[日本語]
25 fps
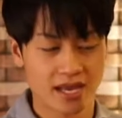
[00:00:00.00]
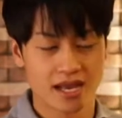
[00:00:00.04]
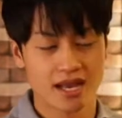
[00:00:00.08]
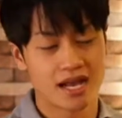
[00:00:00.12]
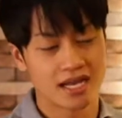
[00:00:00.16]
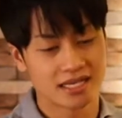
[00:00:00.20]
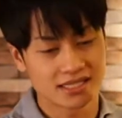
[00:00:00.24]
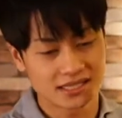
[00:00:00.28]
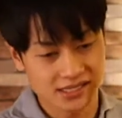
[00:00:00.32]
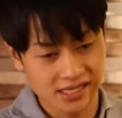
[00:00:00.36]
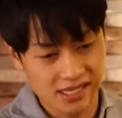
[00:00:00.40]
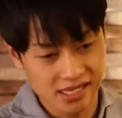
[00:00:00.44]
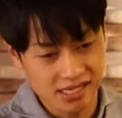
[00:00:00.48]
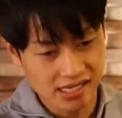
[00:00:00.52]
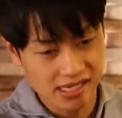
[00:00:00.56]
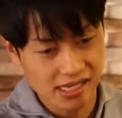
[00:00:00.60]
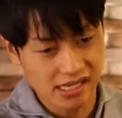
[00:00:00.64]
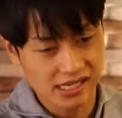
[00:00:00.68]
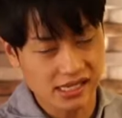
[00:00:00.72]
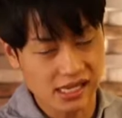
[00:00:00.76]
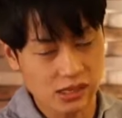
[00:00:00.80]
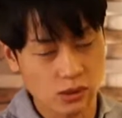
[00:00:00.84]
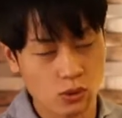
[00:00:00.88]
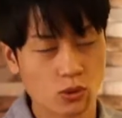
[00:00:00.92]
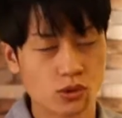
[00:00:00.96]
8000
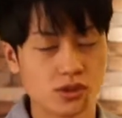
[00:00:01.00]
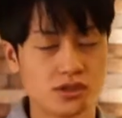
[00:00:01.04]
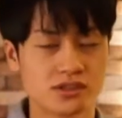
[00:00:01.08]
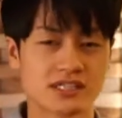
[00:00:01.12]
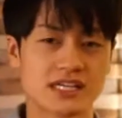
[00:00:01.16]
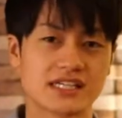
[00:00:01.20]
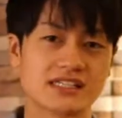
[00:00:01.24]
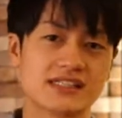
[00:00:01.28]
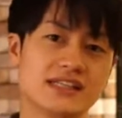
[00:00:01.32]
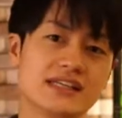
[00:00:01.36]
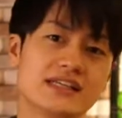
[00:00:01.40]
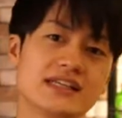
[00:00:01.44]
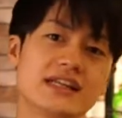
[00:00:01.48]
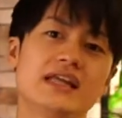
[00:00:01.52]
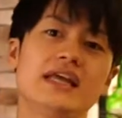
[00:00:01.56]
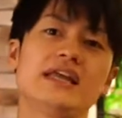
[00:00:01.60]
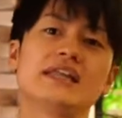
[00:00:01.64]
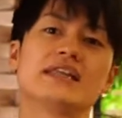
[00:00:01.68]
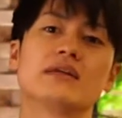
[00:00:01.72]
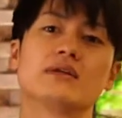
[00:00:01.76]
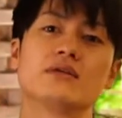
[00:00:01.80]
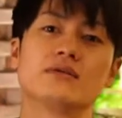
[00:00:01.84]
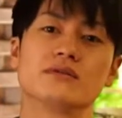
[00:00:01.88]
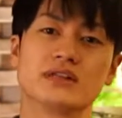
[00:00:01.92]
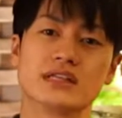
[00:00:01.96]
円で購入させていただい
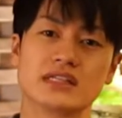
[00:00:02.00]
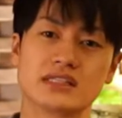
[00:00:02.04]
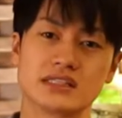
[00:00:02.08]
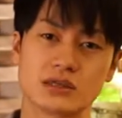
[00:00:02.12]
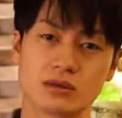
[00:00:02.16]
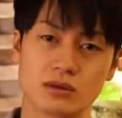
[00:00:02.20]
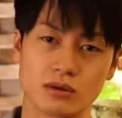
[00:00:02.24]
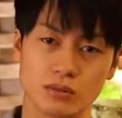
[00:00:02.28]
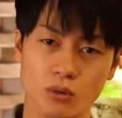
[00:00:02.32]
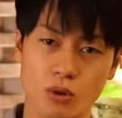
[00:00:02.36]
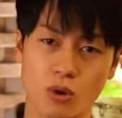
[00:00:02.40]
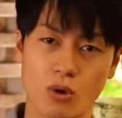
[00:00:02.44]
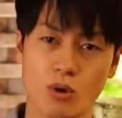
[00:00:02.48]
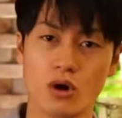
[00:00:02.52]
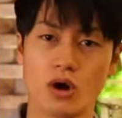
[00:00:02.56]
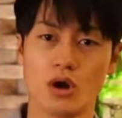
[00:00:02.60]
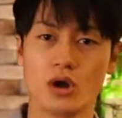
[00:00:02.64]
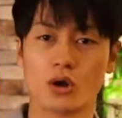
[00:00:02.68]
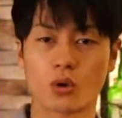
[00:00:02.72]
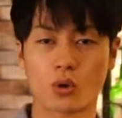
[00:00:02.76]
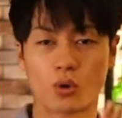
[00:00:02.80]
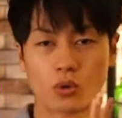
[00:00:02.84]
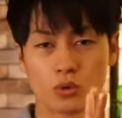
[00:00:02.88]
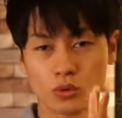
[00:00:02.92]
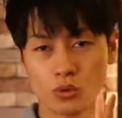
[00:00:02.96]
てるんですけども
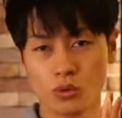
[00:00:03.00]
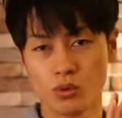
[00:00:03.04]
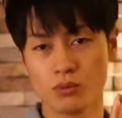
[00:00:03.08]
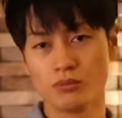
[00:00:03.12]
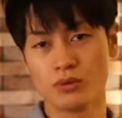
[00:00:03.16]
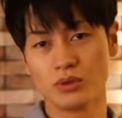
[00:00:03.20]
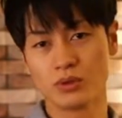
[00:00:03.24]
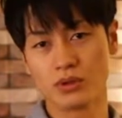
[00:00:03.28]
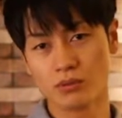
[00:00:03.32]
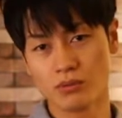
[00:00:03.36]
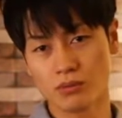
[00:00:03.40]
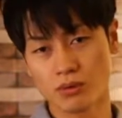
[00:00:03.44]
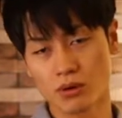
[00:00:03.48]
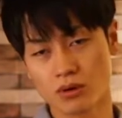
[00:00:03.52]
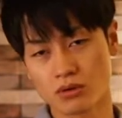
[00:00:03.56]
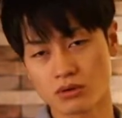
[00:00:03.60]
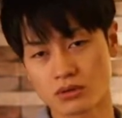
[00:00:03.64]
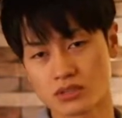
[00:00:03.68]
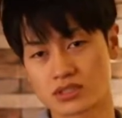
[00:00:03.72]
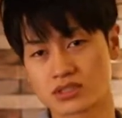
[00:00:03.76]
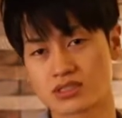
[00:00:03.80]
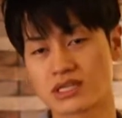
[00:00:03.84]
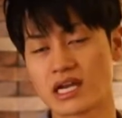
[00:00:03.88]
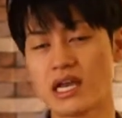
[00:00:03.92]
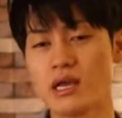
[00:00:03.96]
このミドボン
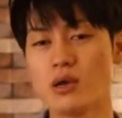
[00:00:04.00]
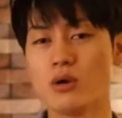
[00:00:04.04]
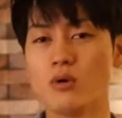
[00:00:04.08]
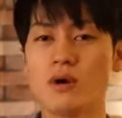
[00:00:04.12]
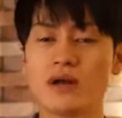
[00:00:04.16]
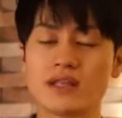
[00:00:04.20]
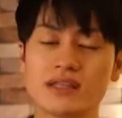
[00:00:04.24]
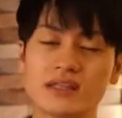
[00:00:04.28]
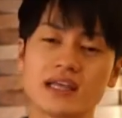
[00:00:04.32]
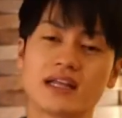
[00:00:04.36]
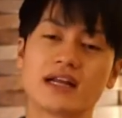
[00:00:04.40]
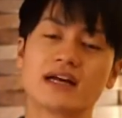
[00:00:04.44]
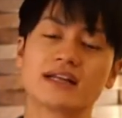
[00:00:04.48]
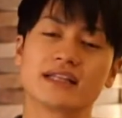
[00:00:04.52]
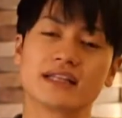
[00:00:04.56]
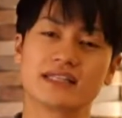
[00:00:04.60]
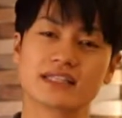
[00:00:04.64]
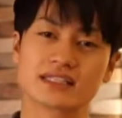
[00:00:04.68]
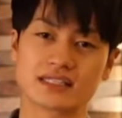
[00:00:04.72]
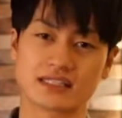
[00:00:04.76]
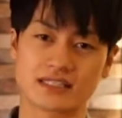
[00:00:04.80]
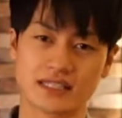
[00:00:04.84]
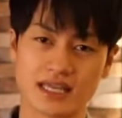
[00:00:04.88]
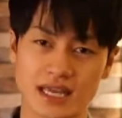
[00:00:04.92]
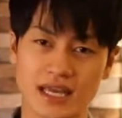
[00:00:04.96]
使い終わったらで
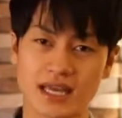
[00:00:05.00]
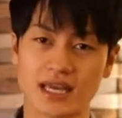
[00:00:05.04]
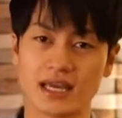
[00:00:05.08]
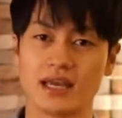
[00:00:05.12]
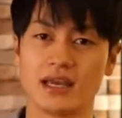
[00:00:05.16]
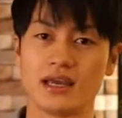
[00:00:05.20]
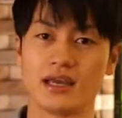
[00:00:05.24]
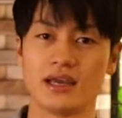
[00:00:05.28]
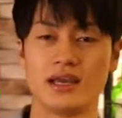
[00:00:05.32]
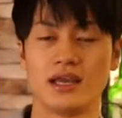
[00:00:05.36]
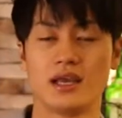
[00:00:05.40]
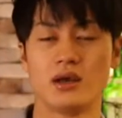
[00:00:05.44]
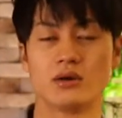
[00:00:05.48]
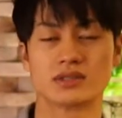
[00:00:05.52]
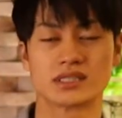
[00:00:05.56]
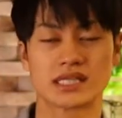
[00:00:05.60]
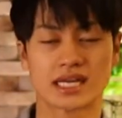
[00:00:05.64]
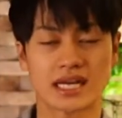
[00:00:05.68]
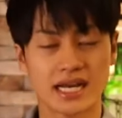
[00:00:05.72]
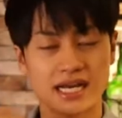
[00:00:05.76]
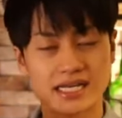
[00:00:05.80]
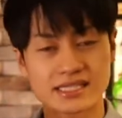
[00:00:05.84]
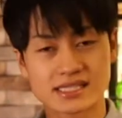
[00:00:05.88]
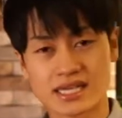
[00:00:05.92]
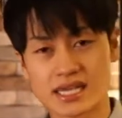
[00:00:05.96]
すね、えー、お
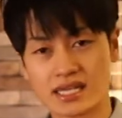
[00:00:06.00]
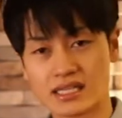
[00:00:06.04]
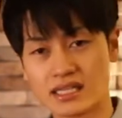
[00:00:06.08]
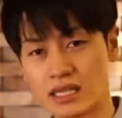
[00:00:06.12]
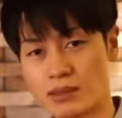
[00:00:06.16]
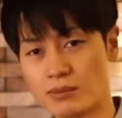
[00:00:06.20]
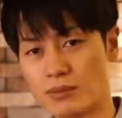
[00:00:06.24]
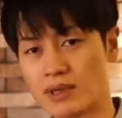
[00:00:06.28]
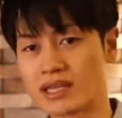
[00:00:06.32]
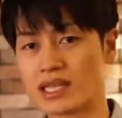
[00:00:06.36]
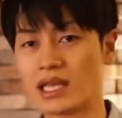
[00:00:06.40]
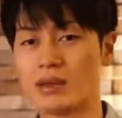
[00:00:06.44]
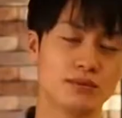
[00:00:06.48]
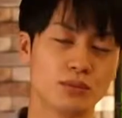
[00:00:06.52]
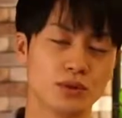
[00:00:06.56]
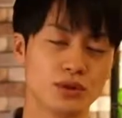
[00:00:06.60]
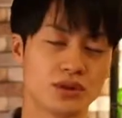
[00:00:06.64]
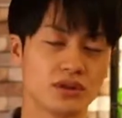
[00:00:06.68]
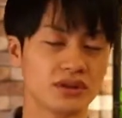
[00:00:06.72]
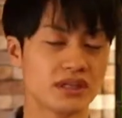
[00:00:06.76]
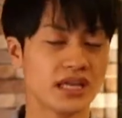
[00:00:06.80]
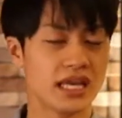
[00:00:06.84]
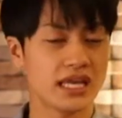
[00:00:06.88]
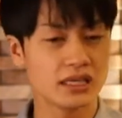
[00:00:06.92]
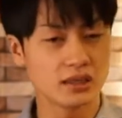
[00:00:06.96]
酒屋さんにまた持っ
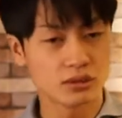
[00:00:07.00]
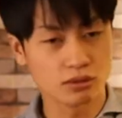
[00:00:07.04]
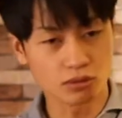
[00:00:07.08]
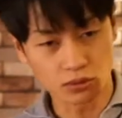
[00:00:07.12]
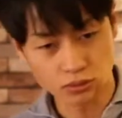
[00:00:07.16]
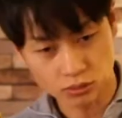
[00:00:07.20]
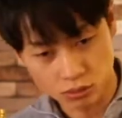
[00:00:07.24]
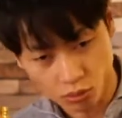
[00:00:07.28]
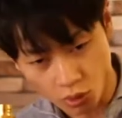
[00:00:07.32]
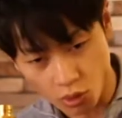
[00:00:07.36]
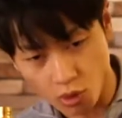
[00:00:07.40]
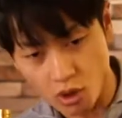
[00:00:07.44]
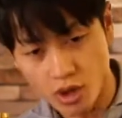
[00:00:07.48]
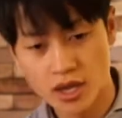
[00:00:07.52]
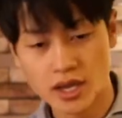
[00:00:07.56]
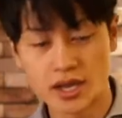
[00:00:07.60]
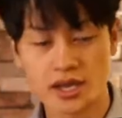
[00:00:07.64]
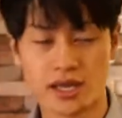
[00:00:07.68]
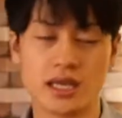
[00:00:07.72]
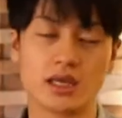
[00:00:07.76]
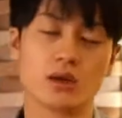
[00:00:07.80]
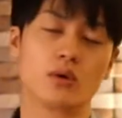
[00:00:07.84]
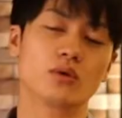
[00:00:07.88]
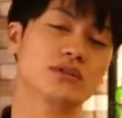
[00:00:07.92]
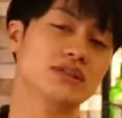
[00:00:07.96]
ていくと、
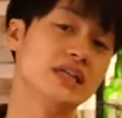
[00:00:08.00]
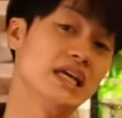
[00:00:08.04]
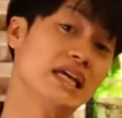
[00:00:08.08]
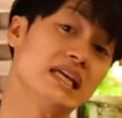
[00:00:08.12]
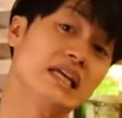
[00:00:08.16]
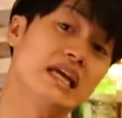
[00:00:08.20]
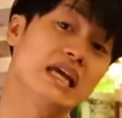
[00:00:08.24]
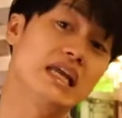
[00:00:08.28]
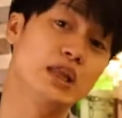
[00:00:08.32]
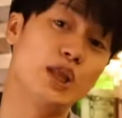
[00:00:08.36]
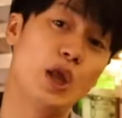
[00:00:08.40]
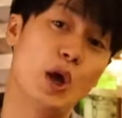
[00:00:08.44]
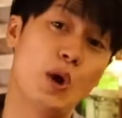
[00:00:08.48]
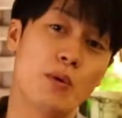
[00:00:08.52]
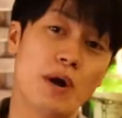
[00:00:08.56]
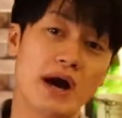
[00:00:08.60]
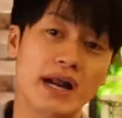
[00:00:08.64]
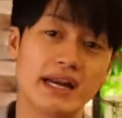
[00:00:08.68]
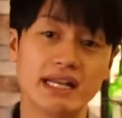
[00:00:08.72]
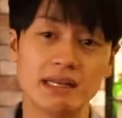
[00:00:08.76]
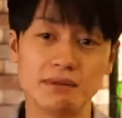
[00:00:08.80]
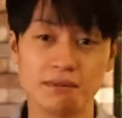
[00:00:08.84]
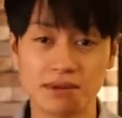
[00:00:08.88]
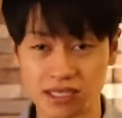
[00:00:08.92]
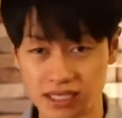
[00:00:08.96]
えー、5000円の
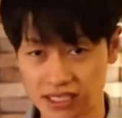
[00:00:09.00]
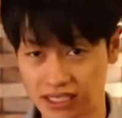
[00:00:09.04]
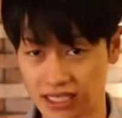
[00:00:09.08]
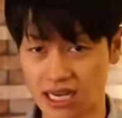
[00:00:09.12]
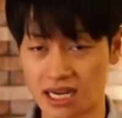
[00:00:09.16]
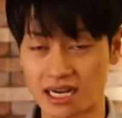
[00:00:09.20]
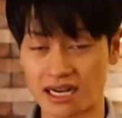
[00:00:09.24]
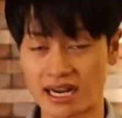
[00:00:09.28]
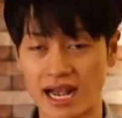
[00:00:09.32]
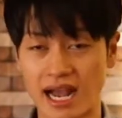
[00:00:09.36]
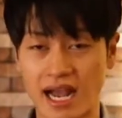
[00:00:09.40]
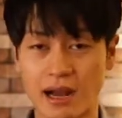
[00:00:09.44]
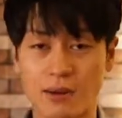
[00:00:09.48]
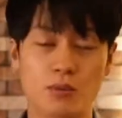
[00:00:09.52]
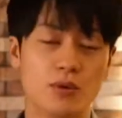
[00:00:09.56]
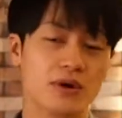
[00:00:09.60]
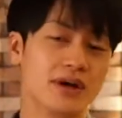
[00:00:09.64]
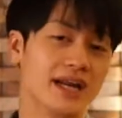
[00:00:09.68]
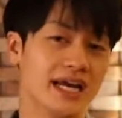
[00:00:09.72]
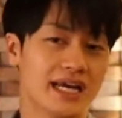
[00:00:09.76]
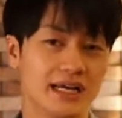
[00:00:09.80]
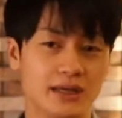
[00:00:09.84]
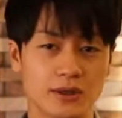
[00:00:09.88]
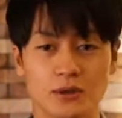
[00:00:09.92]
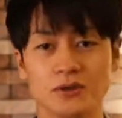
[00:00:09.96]
割引券がも
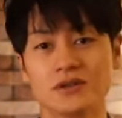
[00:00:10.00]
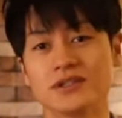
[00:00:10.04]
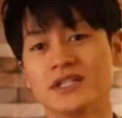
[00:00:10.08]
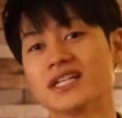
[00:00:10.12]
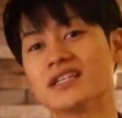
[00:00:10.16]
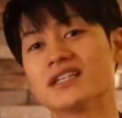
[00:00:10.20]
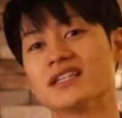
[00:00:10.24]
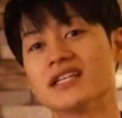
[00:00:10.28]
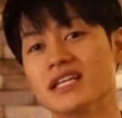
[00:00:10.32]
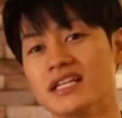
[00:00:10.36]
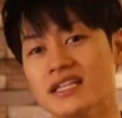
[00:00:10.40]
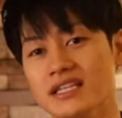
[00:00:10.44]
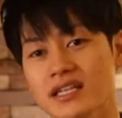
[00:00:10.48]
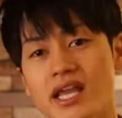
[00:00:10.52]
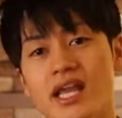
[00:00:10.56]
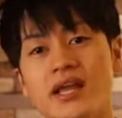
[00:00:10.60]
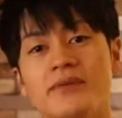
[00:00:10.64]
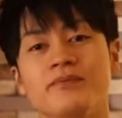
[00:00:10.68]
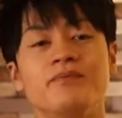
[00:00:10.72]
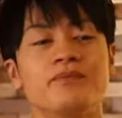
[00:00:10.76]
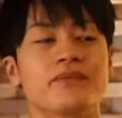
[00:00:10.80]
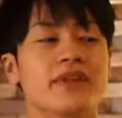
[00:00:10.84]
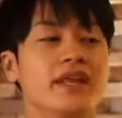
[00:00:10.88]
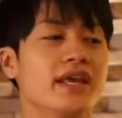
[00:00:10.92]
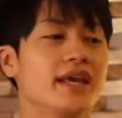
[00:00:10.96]
らえるようになっていて